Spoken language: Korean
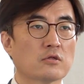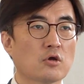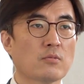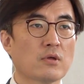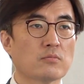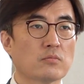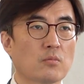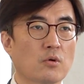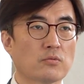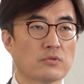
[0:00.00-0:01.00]
처음에
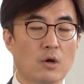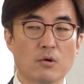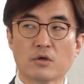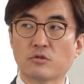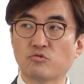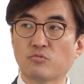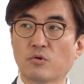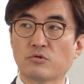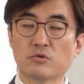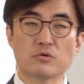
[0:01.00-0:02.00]
뭐 나와 있는
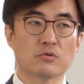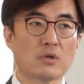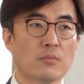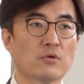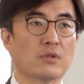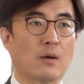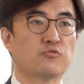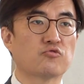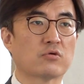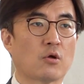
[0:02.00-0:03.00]
후보들을 한번
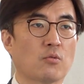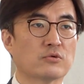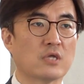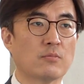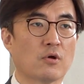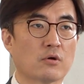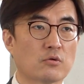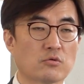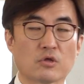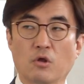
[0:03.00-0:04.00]
압축을 하고 세 명
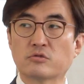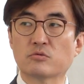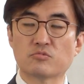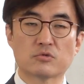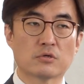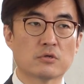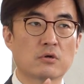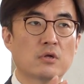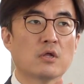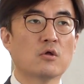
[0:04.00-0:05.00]
그리고 이제 결승
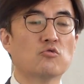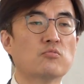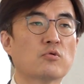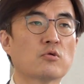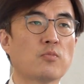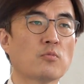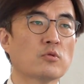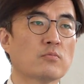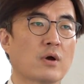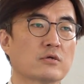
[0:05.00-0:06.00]
붙어서 후보를 뽑는